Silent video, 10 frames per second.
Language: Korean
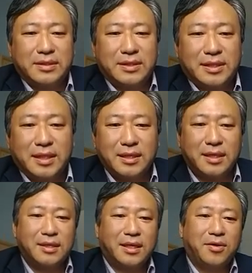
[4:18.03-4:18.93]
자세한
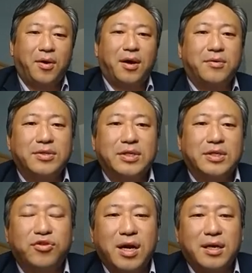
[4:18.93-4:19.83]
얘기는 다 넘어가고 이제
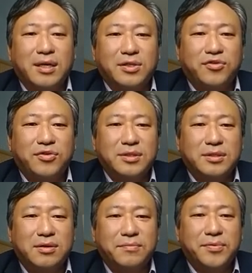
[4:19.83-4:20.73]
중요한 게 이제
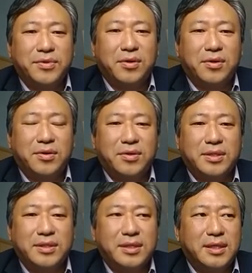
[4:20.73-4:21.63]
큐닉스
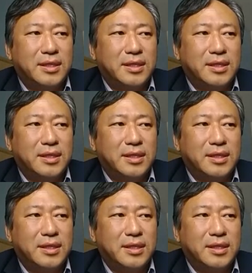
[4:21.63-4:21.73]
컴퓨터는